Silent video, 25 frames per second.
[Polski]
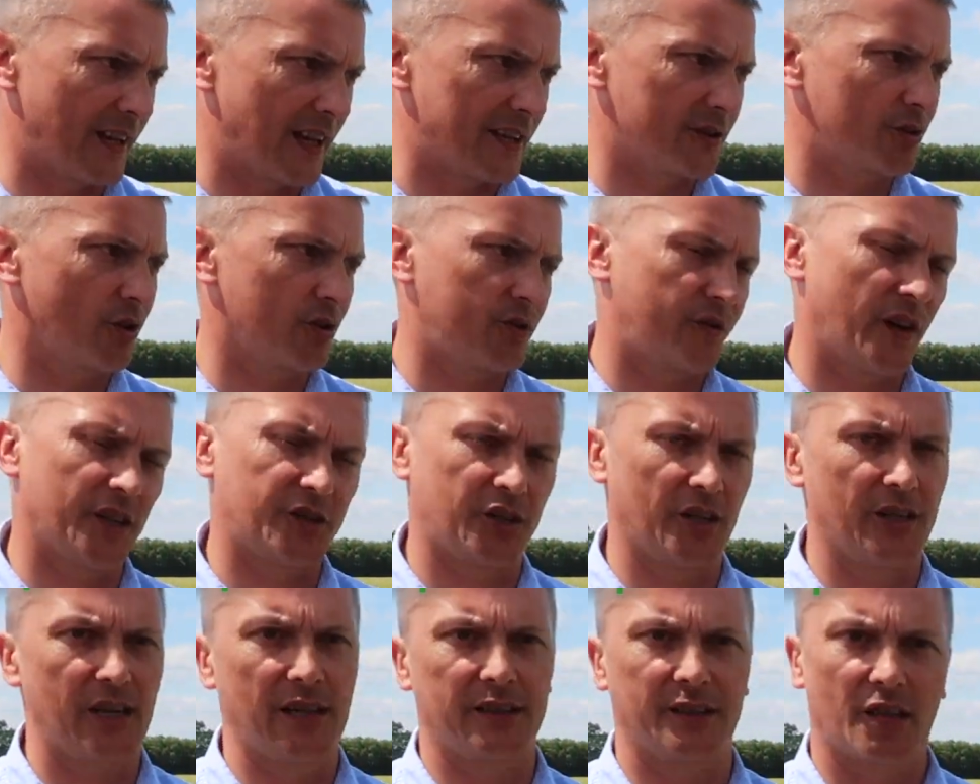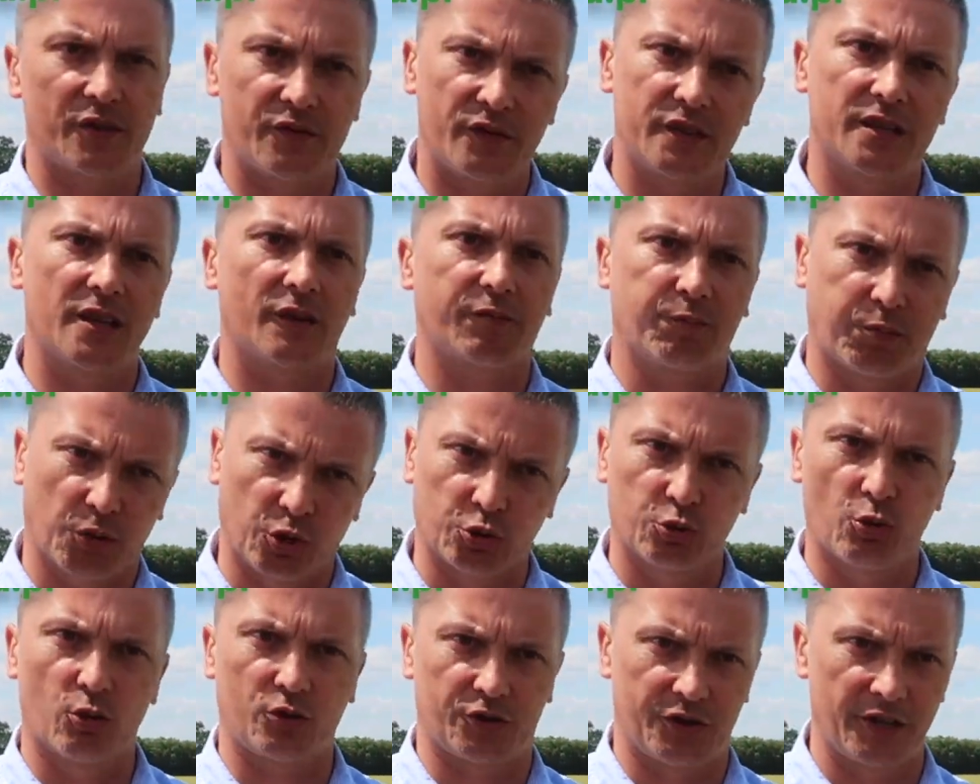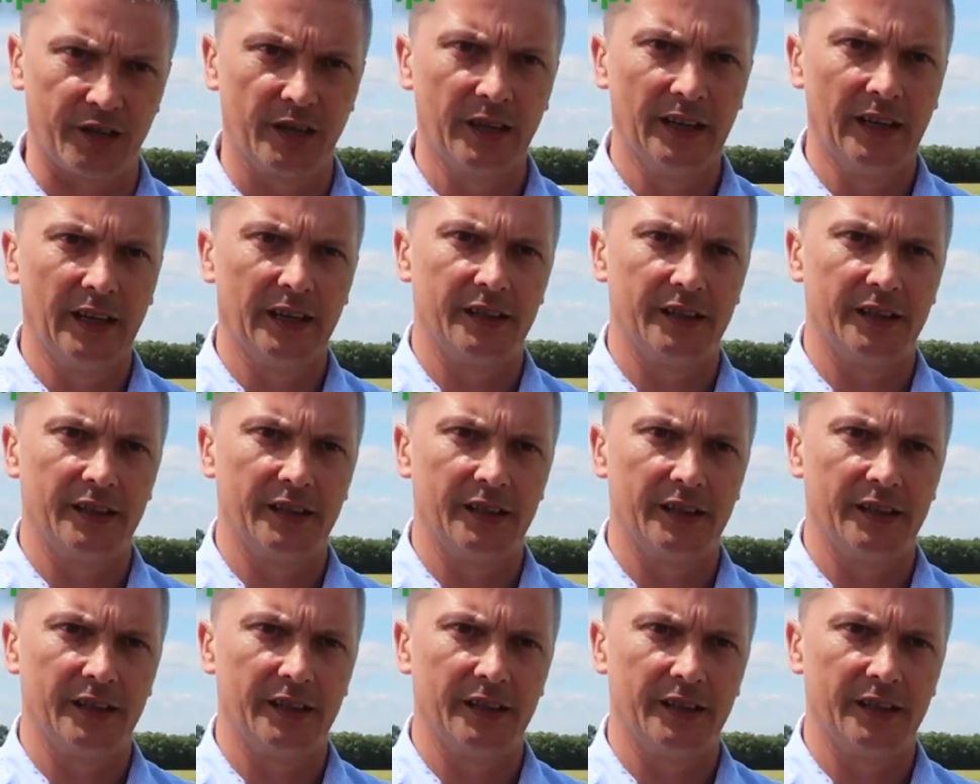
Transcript: Raz doświadczenia też widzę w produkcji,